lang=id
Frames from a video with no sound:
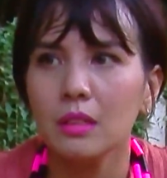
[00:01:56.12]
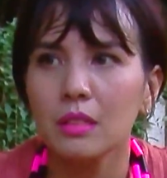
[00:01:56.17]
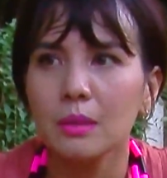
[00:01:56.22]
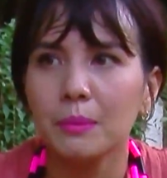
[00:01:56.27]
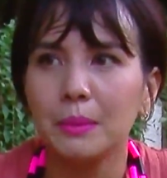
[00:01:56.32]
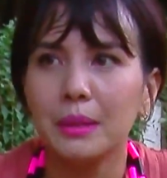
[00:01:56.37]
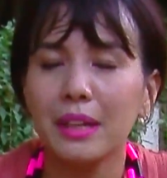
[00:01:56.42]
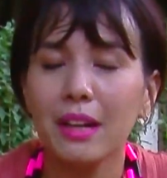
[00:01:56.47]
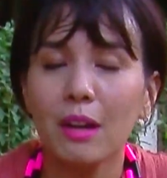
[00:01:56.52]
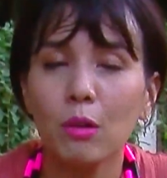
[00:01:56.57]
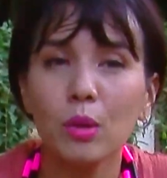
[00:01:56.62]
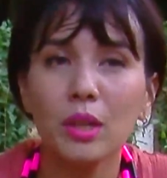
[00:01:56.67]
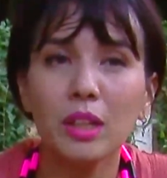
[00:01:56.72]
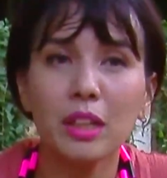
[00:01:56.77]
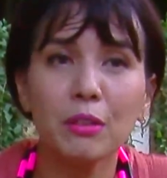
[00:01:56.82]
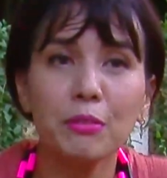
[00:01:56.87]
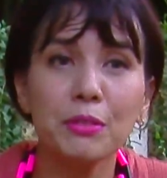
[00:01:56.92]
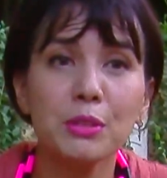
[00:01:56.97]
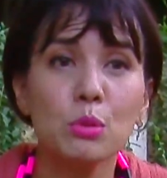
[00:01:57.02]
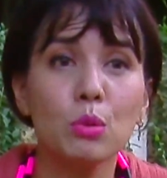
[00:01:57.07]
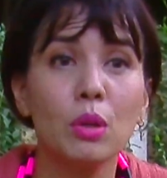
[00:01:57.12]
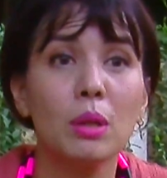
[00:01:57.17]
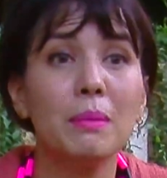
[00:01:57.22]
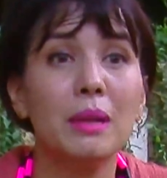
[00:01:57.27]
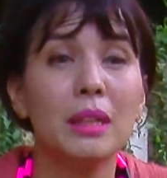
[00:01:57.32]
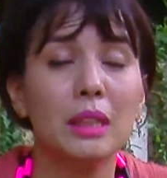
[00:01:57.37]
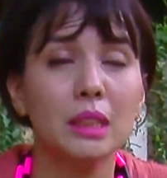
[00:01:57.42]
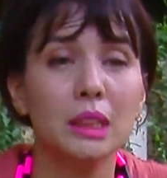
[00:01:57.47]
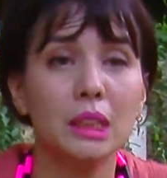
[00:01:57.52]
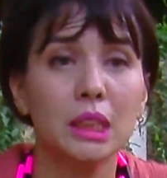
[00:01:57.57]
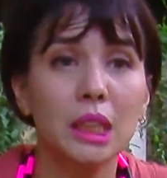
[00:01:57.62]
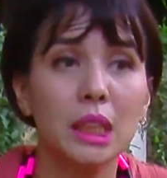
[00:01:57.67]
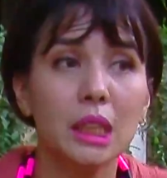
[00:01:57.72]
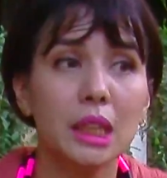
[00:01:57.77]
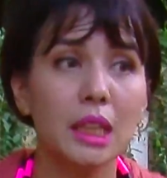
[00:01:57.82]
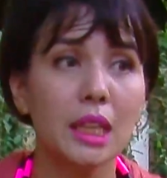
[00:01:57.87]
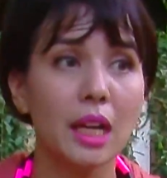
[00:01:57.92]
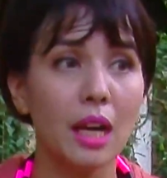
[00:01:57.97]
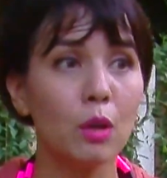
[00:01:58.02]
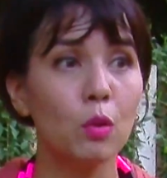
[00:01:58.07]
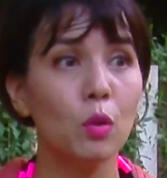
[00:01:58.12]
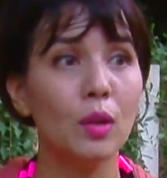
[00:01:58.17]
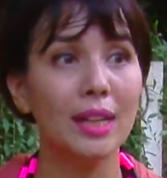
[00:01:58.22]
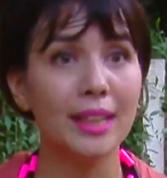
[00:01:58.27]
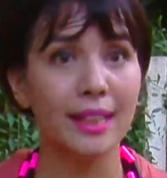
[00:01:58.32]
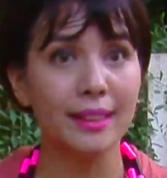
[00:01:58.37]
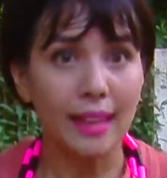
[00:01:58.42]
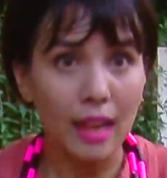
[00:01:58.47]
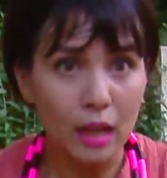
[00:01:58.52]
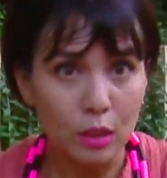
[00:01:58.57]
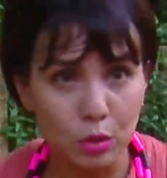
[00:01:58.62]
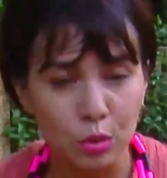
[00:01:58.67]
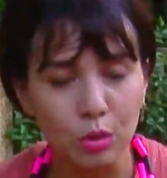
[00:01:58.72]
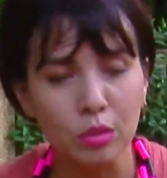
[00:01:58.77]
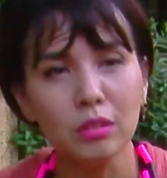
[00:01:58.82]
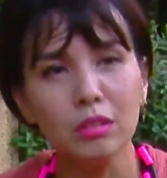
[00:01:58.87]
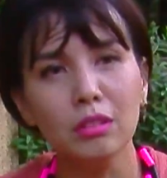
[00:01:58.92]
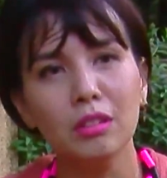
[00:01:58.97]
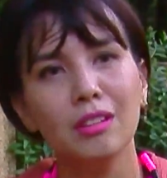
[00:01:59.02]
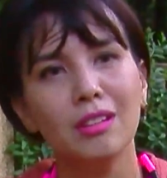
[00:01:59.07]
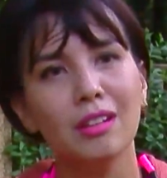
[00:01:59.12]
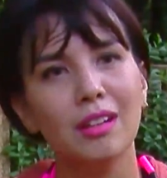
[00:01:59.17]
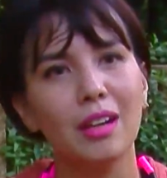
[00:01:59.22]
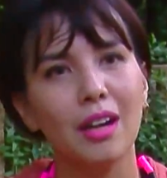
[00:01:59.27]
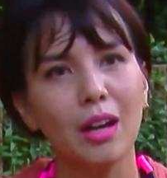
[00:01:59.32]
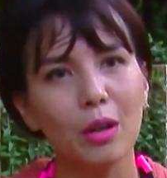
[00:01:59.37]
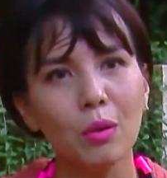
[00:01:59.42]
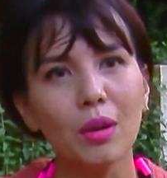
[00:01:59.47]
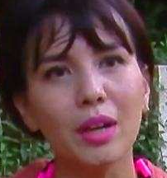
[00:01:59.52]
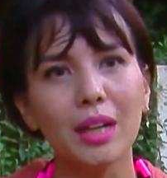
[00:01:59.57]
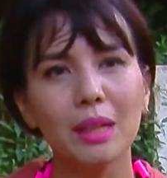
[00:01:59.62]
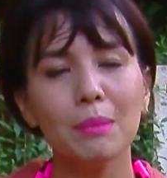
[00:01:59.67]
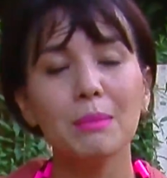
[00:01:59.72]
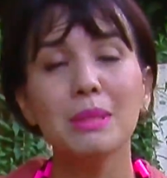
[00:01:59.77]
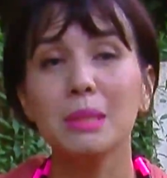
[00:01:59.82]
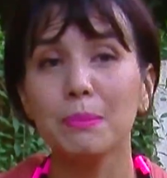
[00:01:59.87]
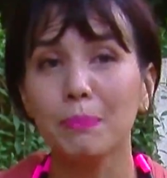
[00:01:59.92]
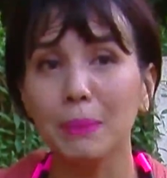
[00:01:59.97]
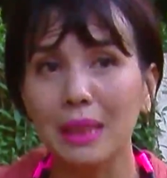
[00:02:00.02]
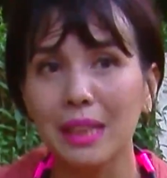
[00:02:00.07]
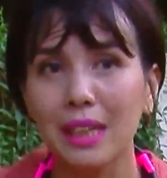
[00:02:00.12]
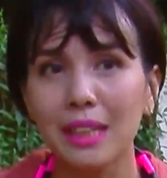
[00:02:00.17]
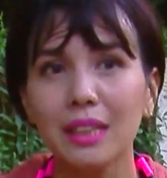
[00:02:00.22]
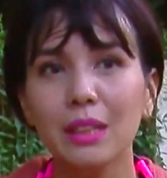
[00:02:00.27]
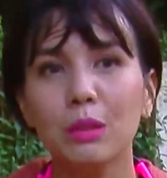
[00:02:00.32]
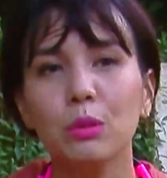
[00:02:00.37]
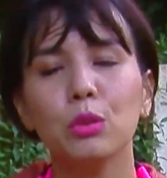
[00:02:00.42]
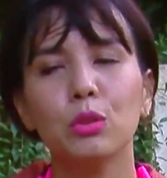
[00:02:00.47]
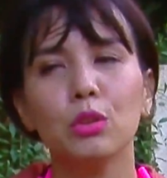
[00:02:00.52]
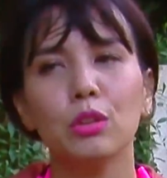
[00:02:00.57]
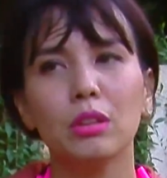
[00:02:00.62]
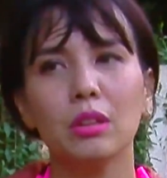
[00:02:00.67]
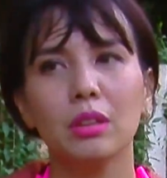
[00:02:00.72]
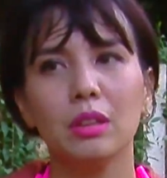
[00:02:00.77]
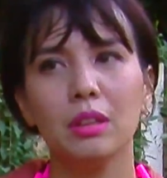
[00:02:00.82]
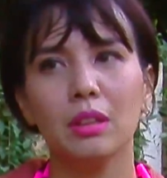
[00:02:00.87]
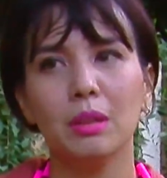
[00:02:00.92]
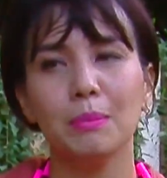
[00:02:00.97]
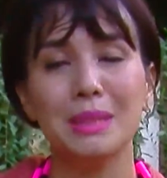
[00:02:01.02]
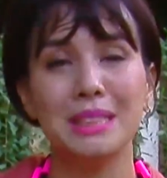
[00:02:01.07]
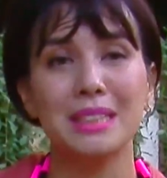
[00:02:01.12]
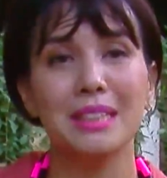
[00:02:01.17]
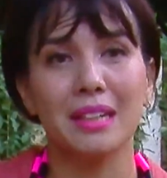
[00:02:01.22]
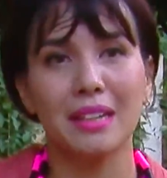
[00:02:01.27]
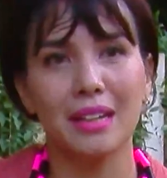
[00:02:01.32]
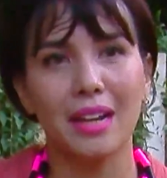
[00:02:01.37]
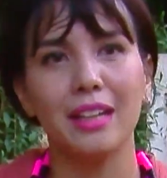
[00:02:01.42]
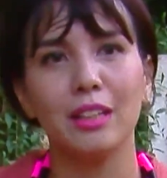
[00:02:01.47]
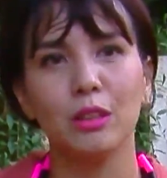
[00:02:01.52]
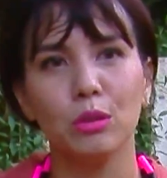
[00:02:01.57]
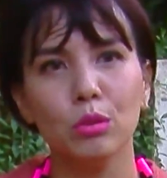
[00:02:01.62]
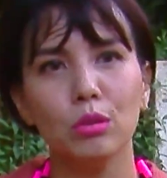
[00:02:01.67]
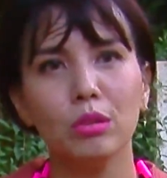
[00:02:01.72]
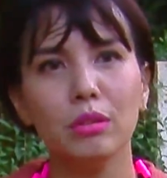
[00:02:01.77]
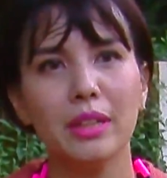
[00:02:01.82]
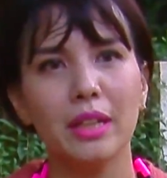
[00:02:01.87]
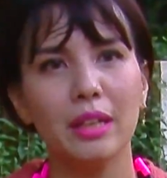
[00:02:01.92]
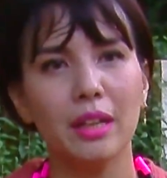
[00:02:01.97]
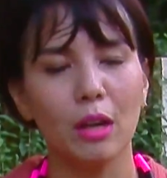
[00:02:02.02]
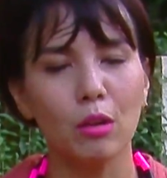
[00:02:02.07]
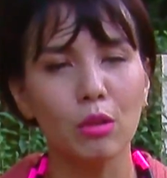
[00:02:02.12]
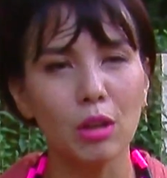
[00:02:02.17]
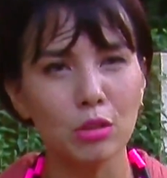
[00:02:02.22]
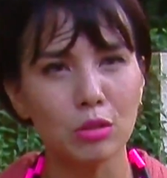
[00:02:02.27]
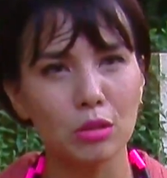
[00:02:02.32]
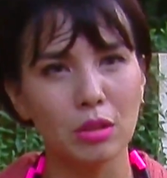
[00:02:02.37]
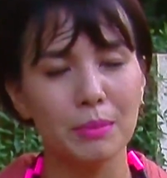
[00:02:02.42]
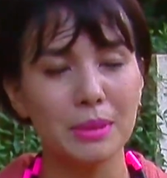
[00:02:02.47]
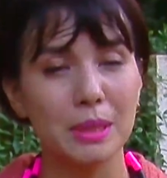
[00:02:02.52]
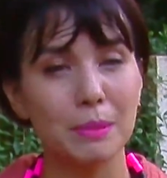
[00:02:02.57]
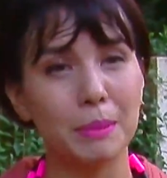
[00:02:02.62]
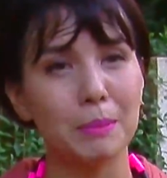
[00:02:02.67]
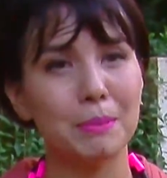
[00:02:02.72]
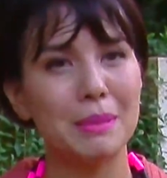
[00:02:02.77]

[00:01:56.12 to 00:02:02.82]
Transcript: Sebenarnya aku anaknya visual banget, jadi ketika aku ngelihat langsung, aku akan lebih cepat lagi untuk e, mencerna itu dan aku langsung lebih cepat